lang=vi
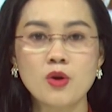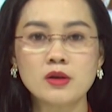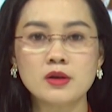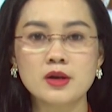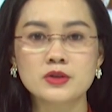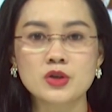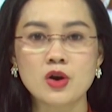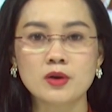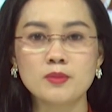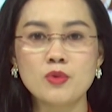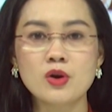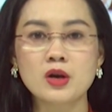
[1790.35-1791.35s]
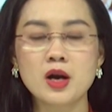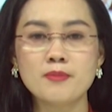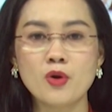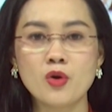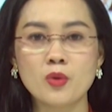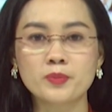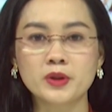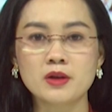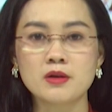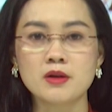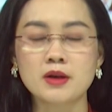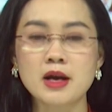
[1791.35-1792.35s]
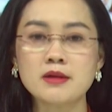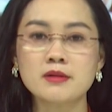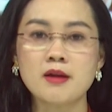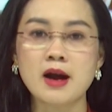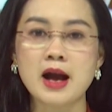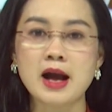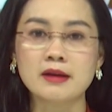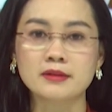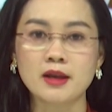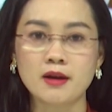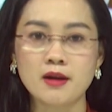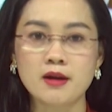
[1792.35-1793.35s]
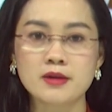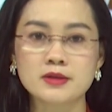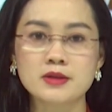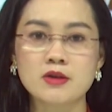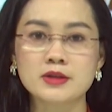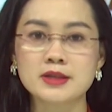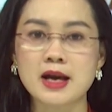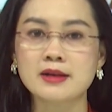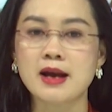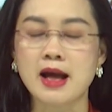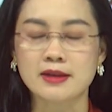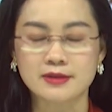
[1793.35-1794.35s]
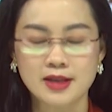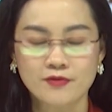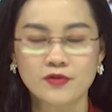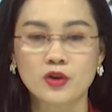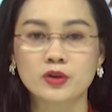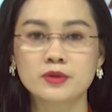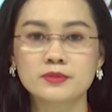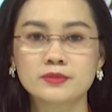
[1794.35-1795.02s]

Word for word: Quốc lựa chọn mua cơm hộp từ các cửa hàng tiện lợi do giá cả tăng vọt.